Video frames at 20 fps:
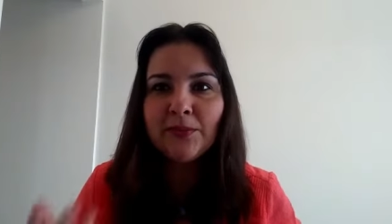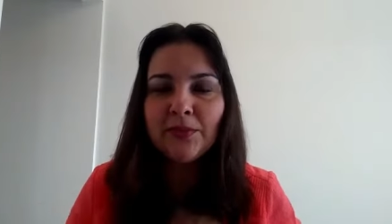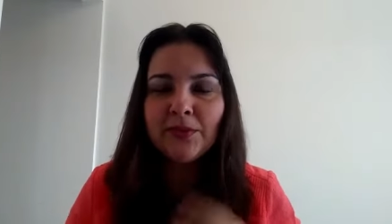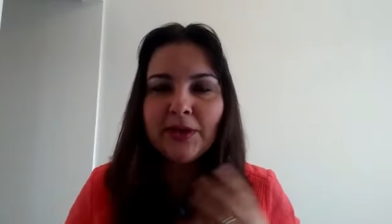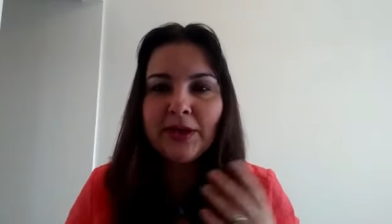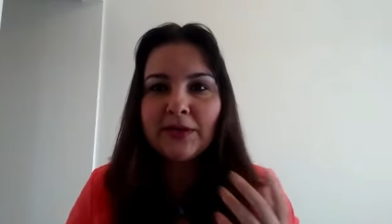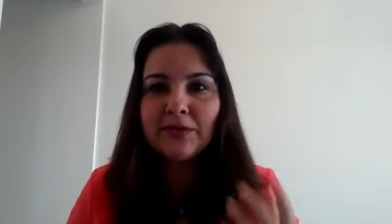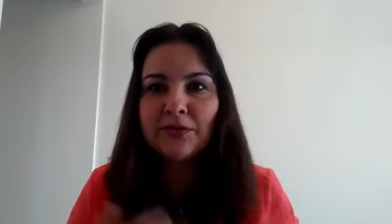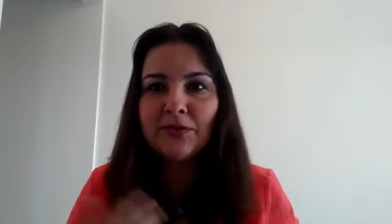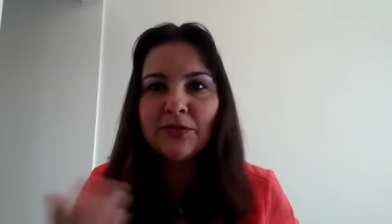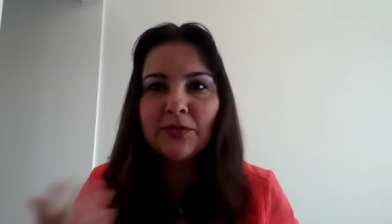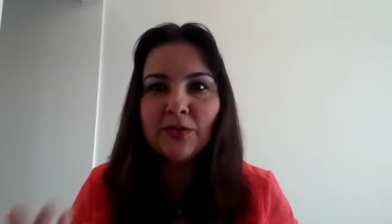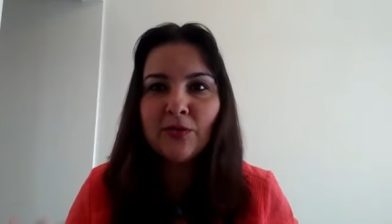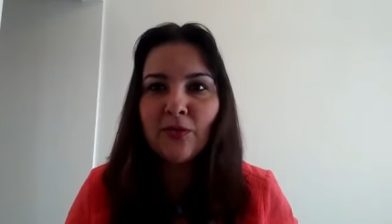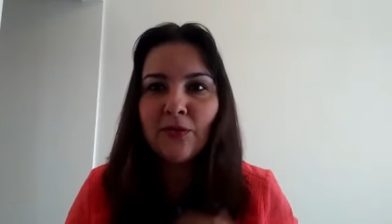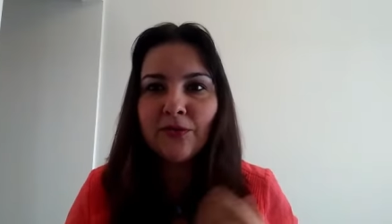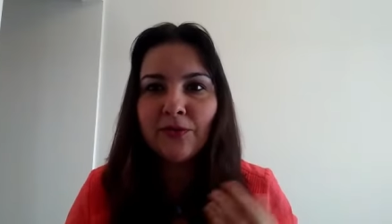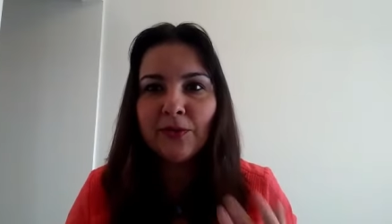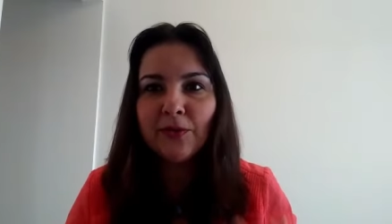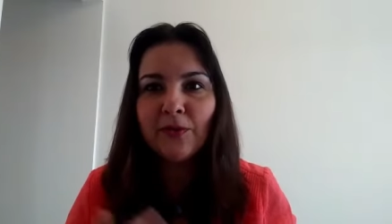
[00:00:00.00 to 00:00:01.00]
porque isso
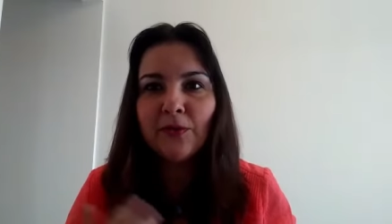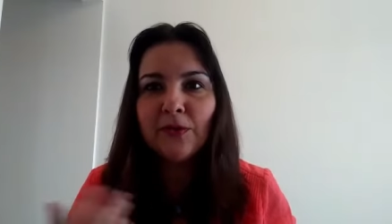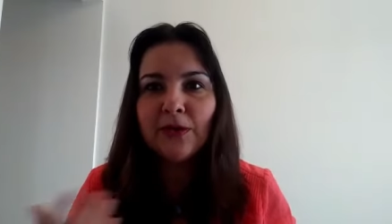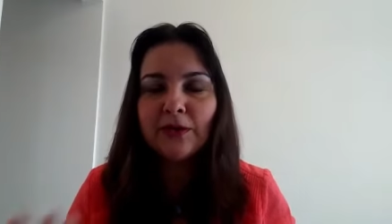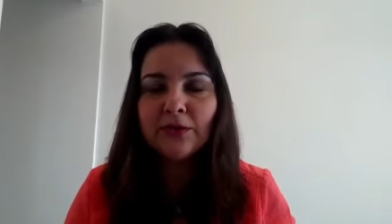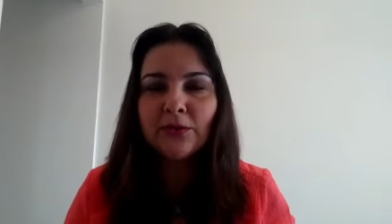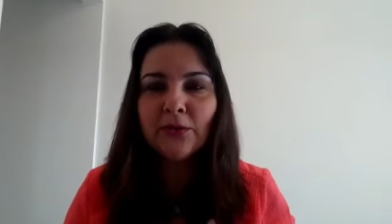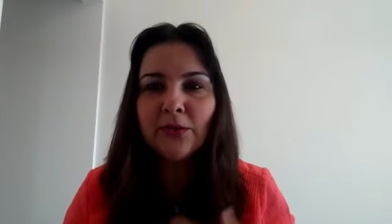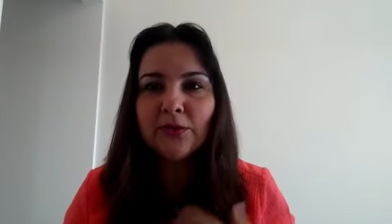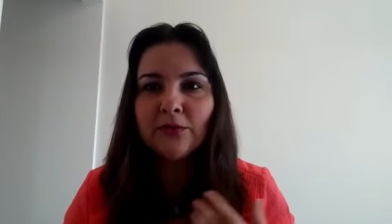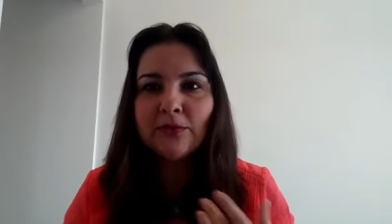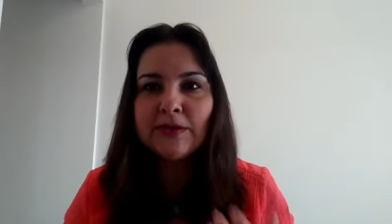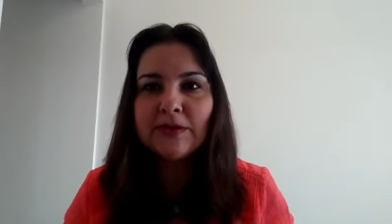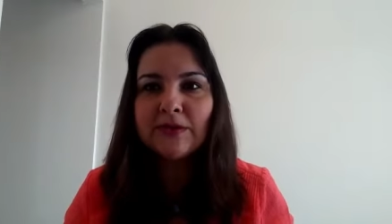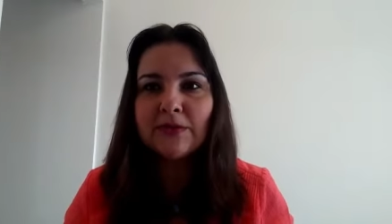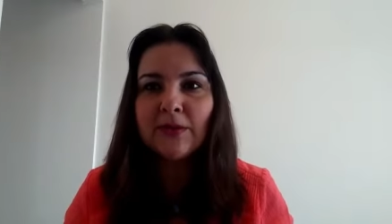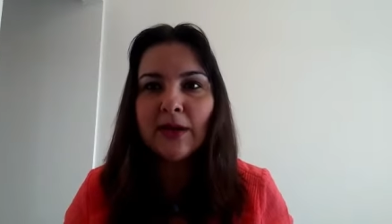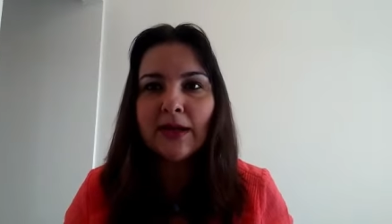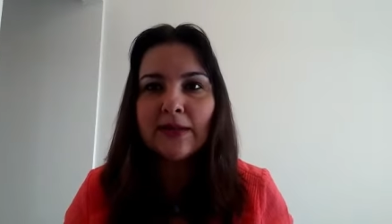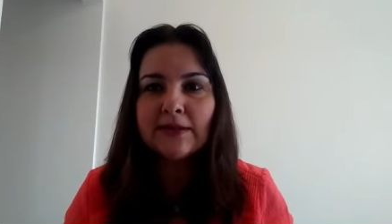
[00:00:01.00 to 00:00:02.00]
desconfigura toda uma
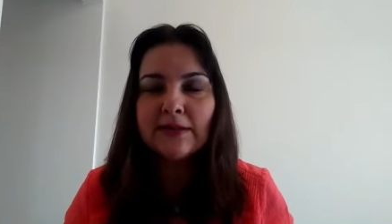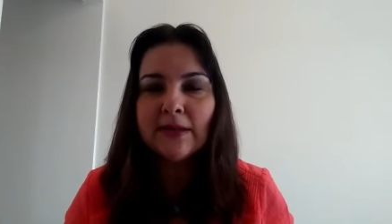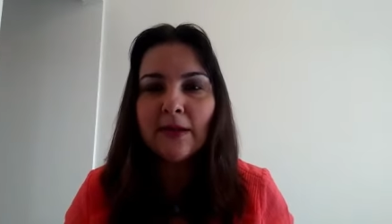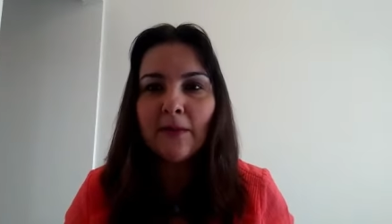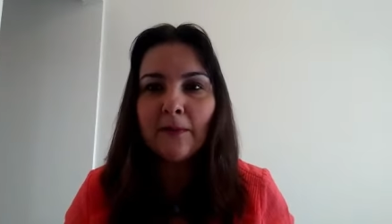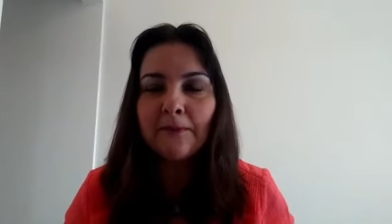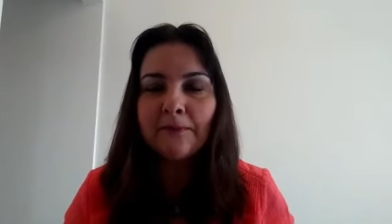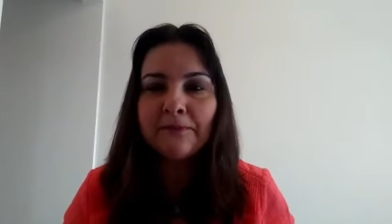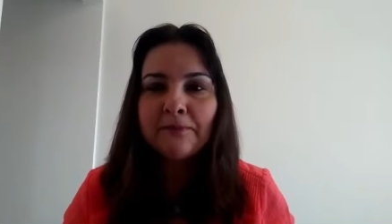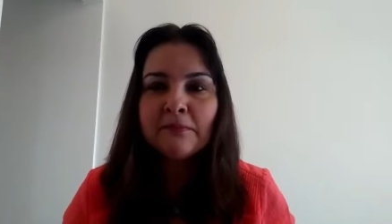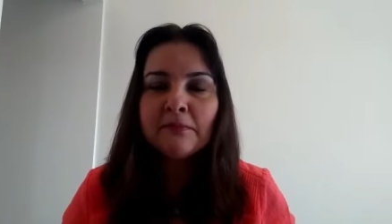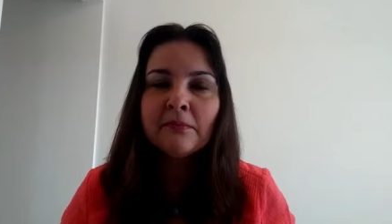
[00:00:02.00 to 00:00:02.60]
situação,